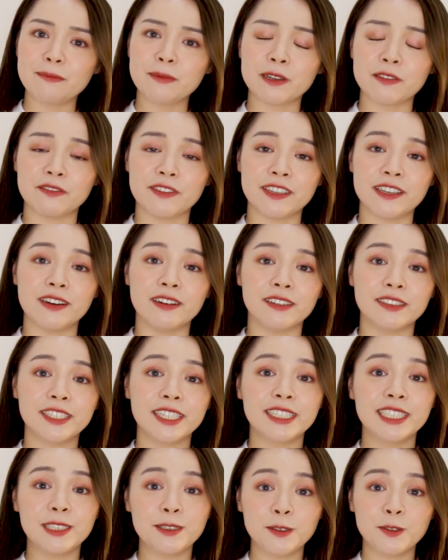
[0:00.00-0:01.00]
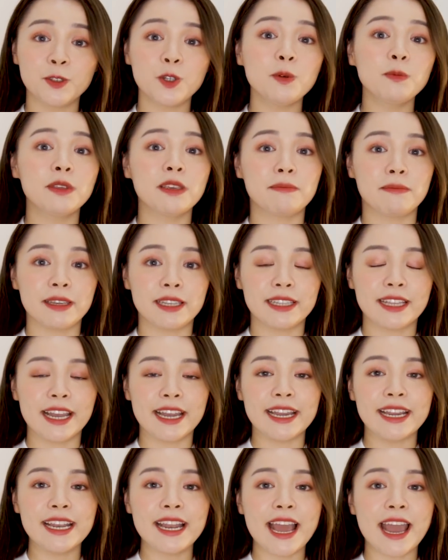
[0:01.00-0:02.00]
bởi vì ở trên YouTube thì mình
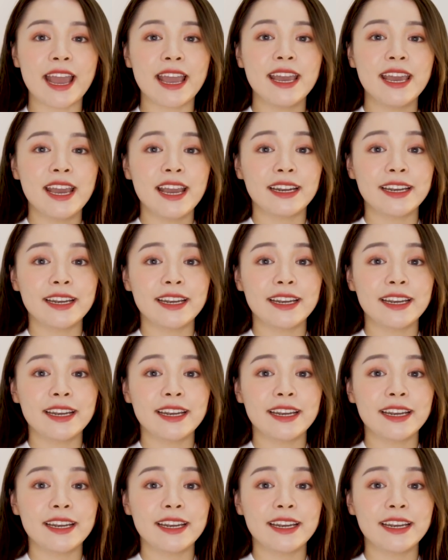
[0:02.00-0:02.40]
thấy là